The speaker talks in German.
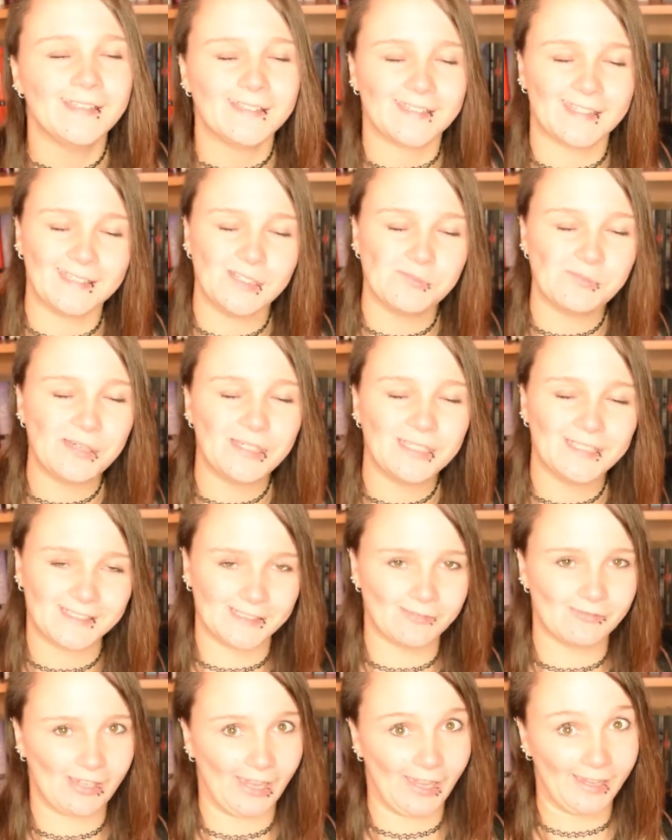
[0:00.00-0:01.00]
Denn immerhin
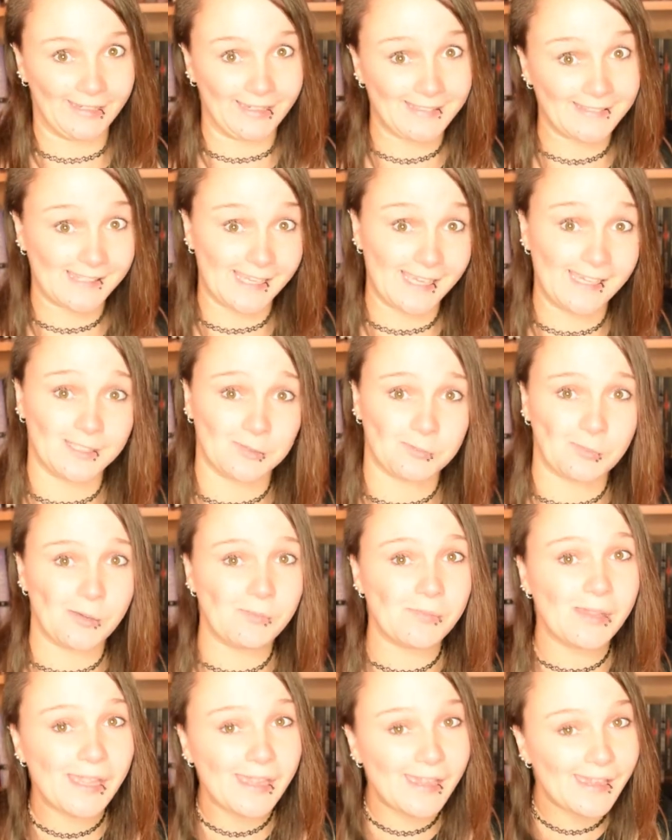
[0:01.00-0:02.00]
sind wir ja jetzt erst
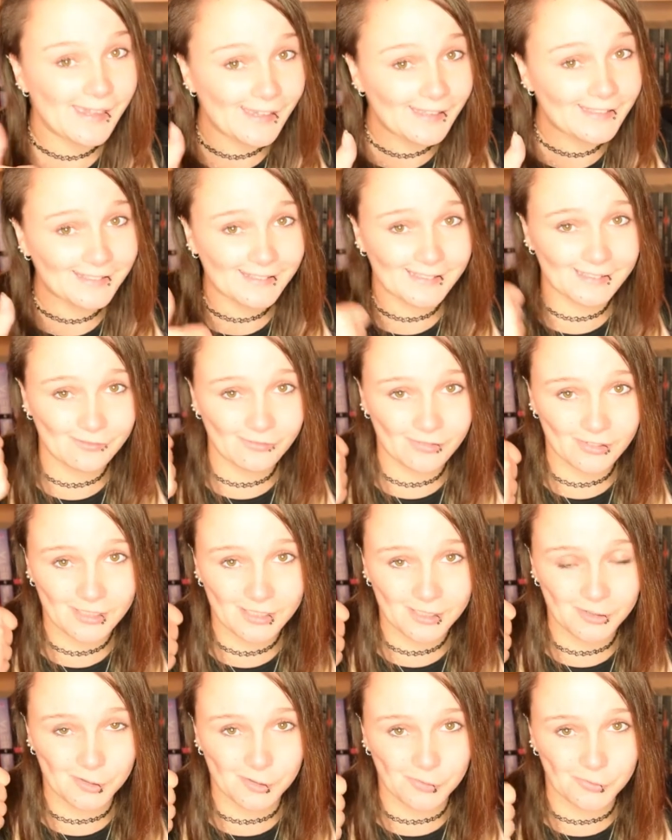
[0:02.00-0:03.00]
beim ersten
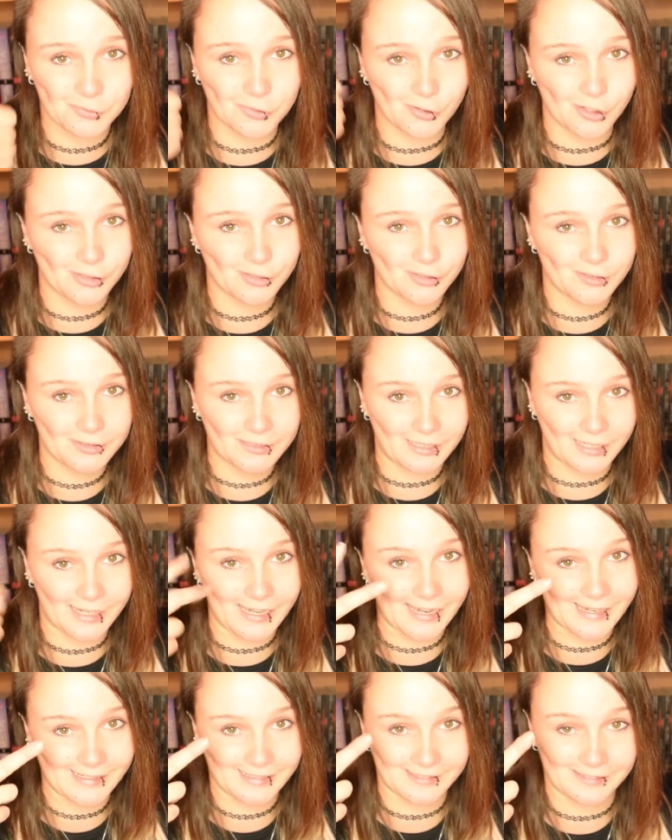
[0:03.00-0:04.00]
Video von
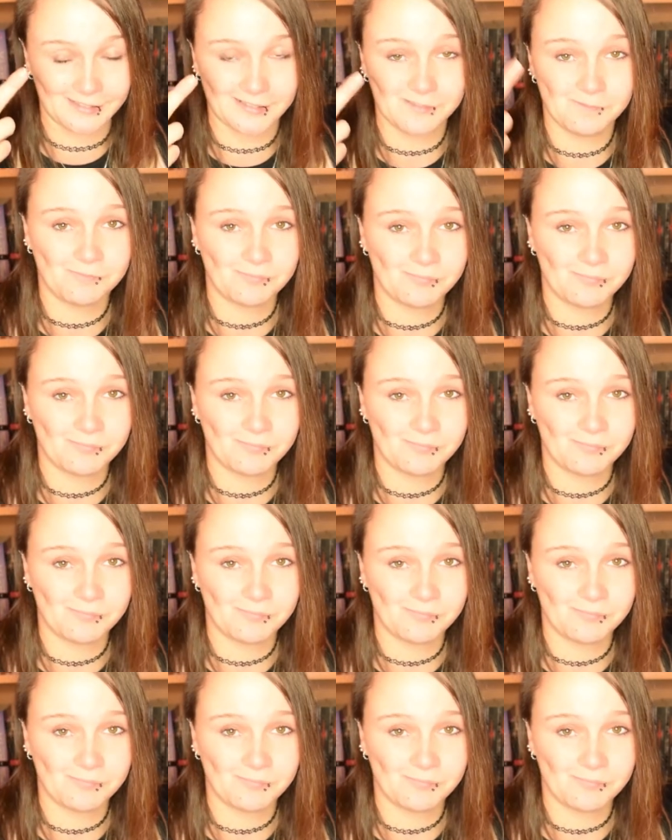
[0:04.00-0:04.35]
dreien.